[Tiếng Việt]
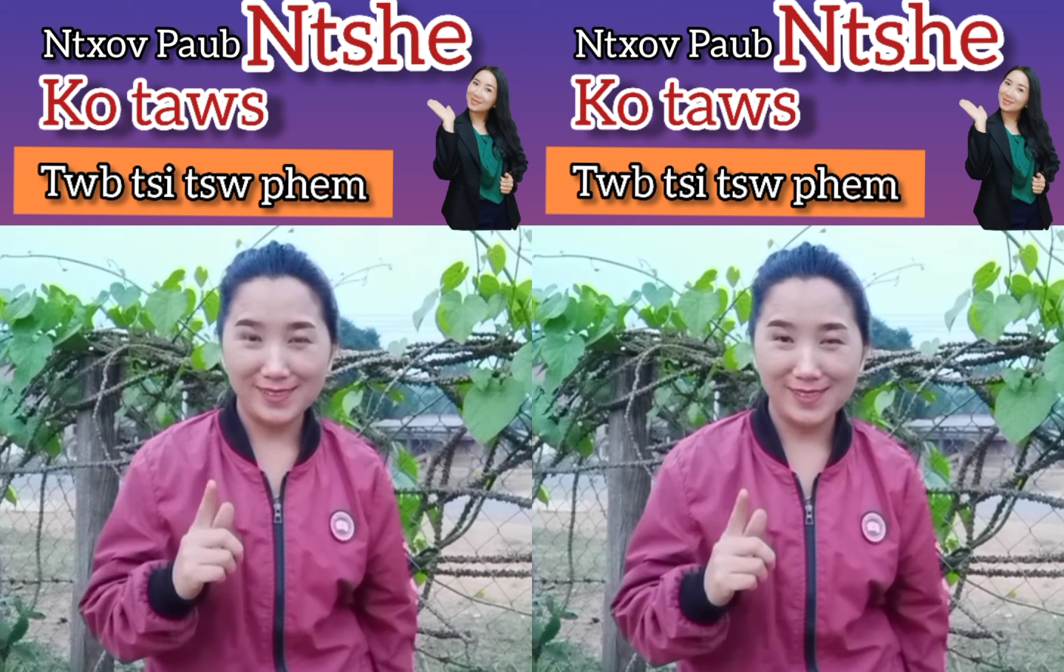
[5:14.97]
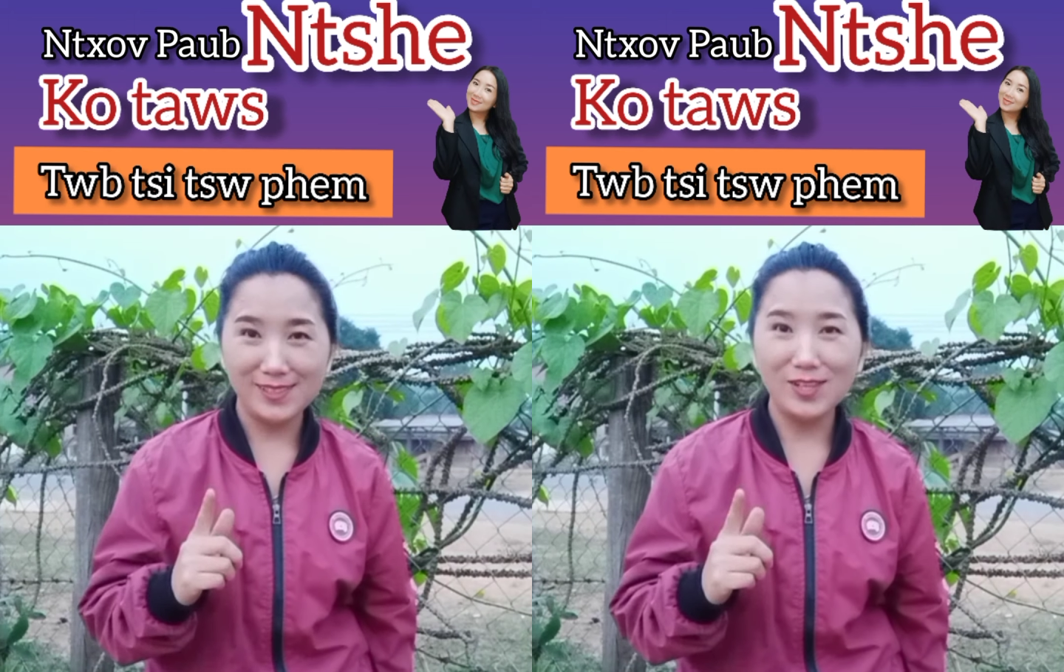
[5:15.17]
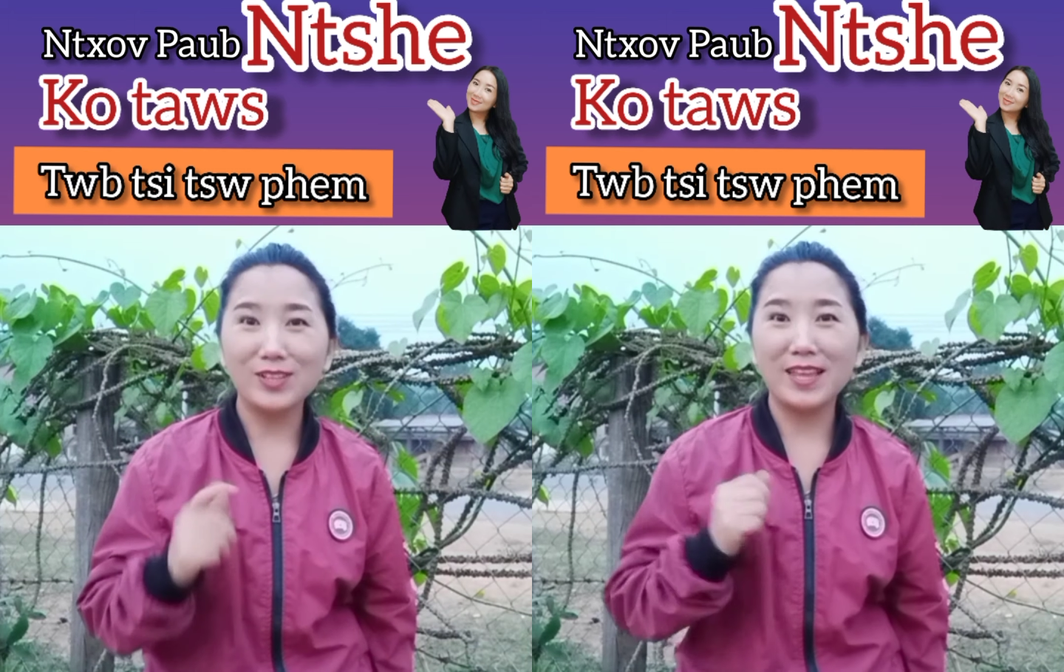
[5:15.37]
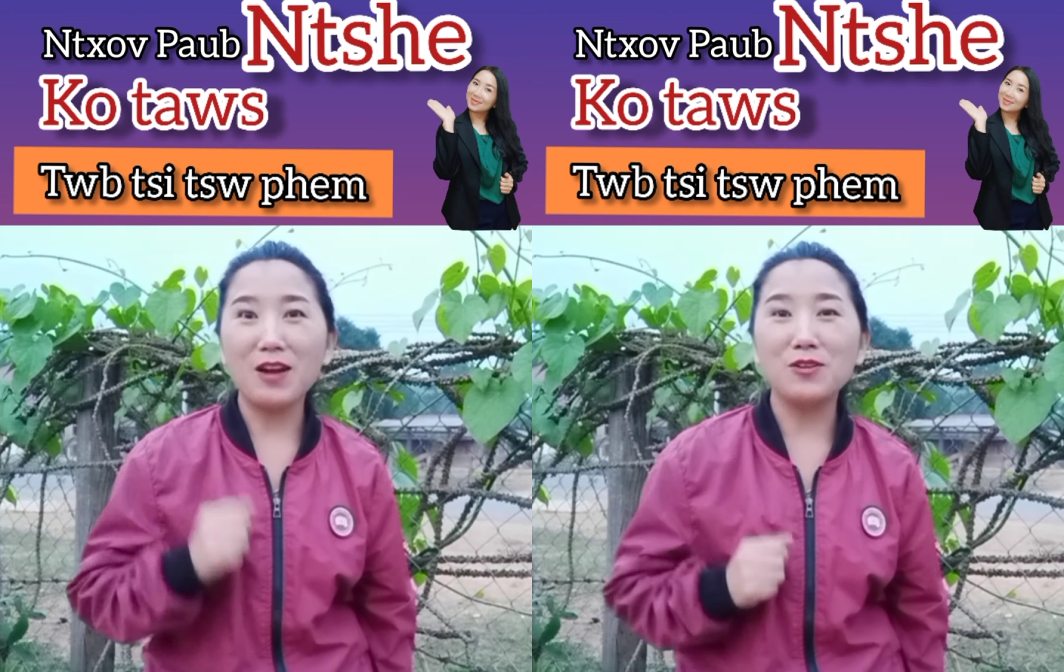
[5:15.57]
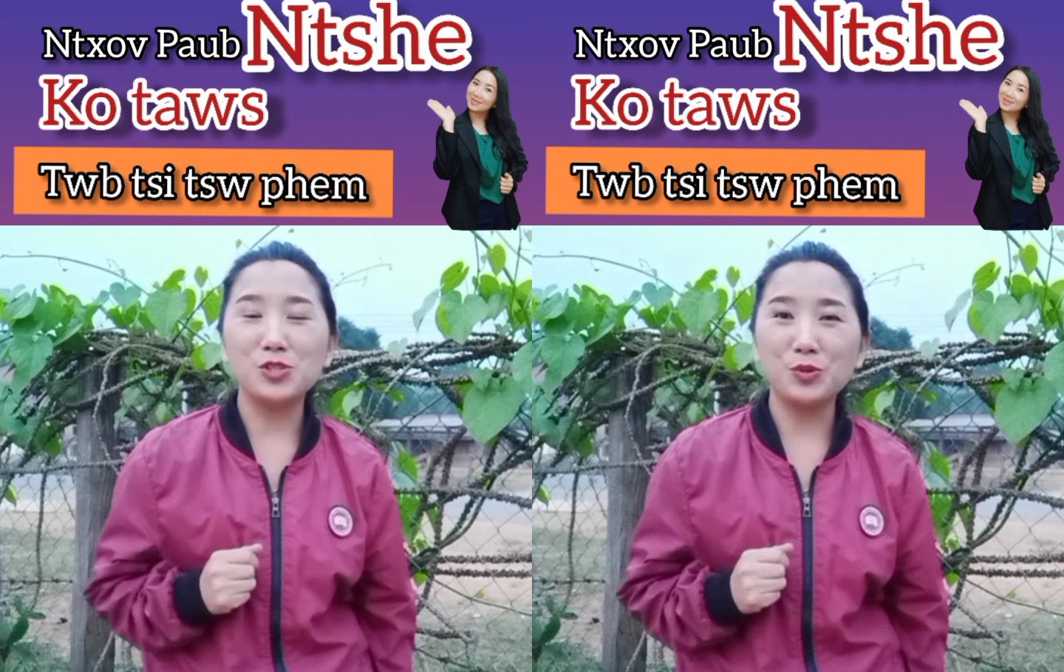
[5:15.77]
do
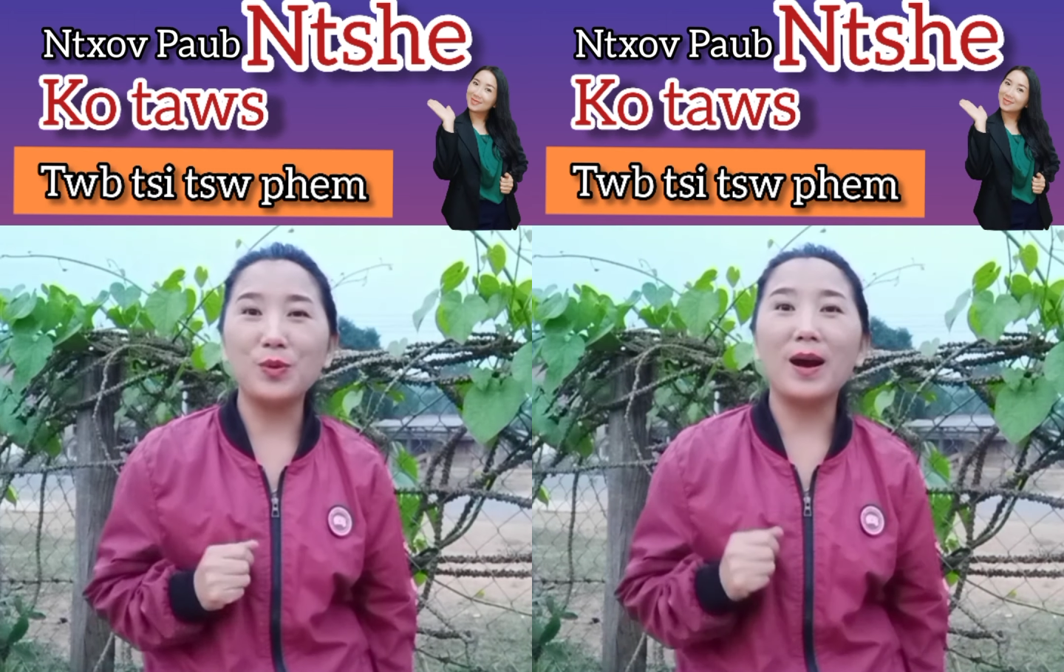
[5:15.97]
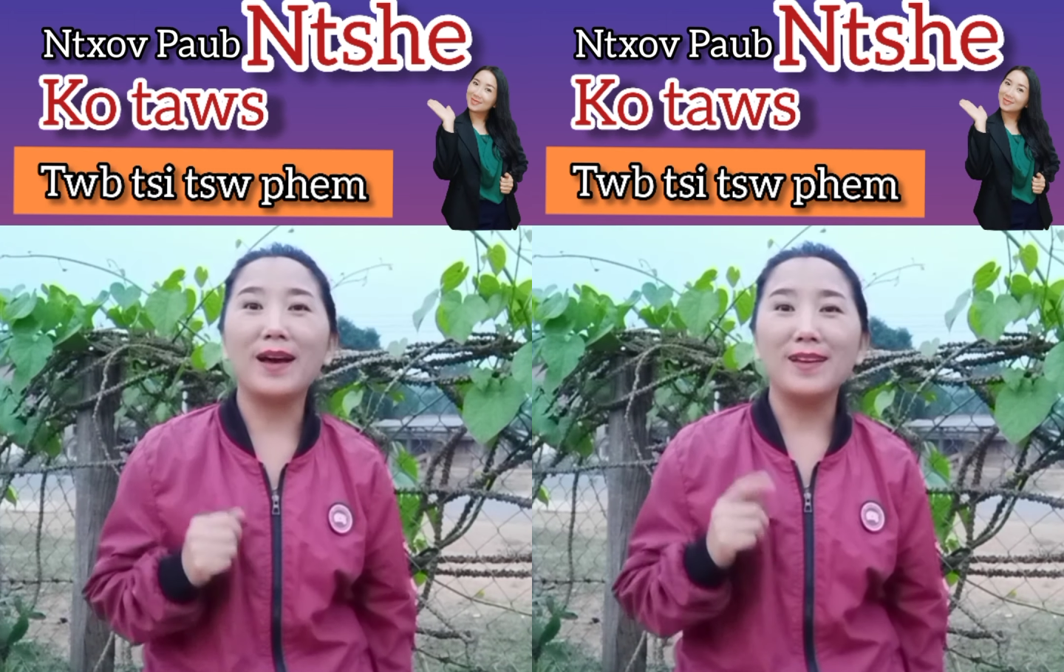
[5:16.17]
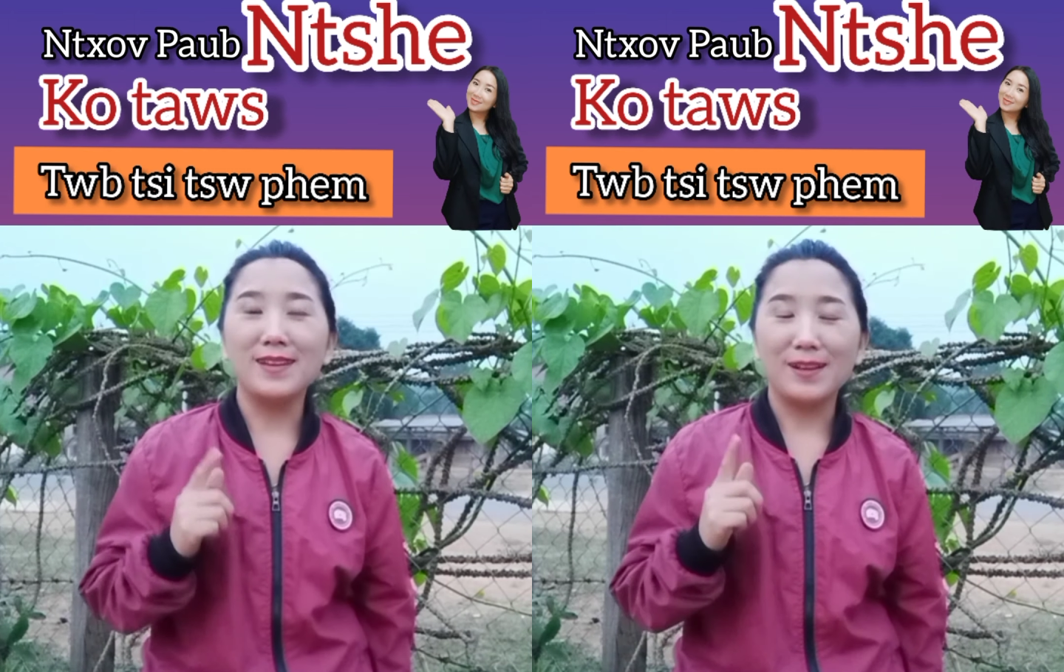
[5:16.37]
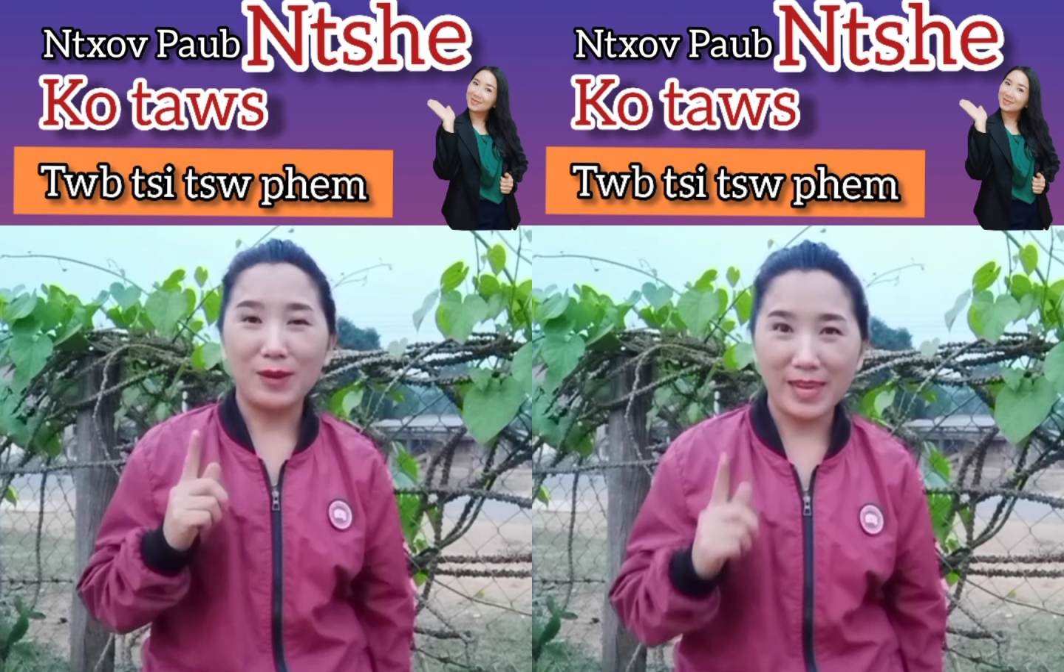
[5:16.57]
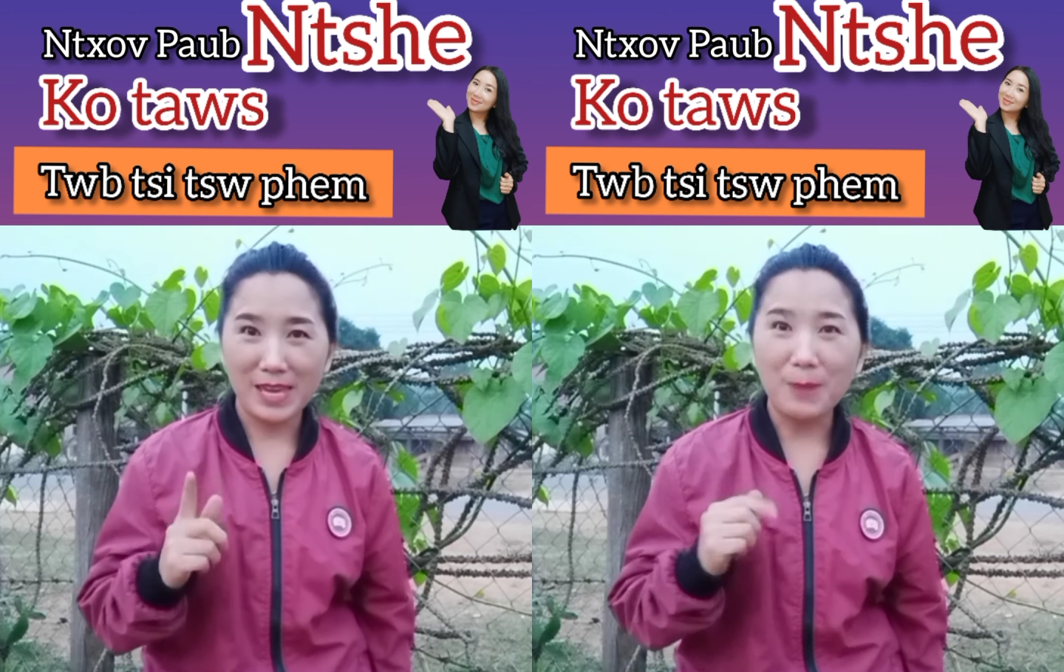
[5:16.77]
tê họ chua
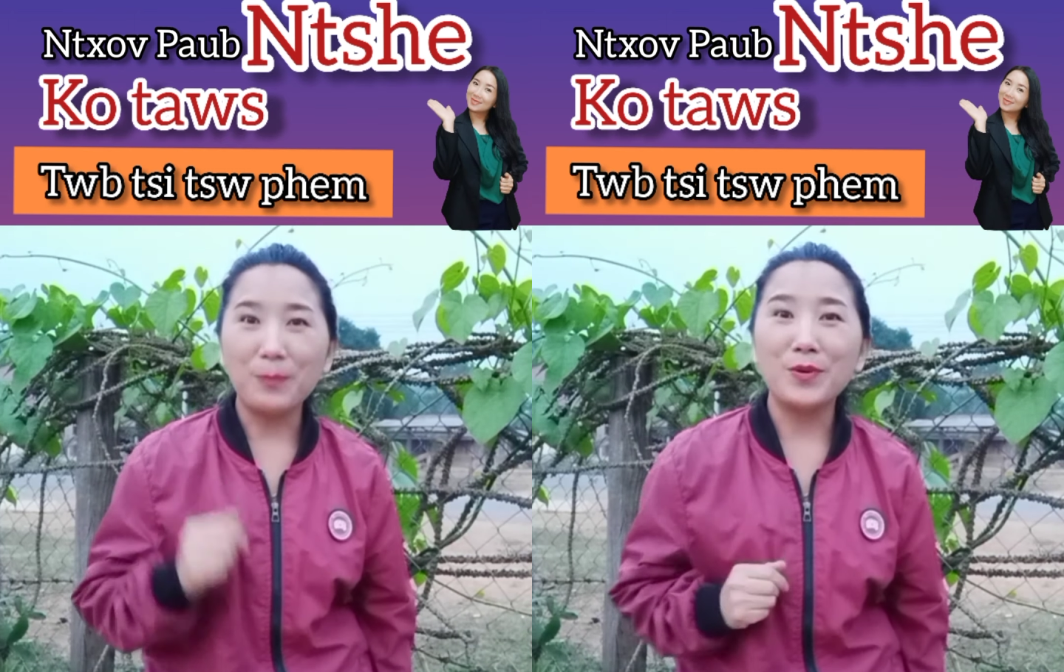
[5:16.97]
khi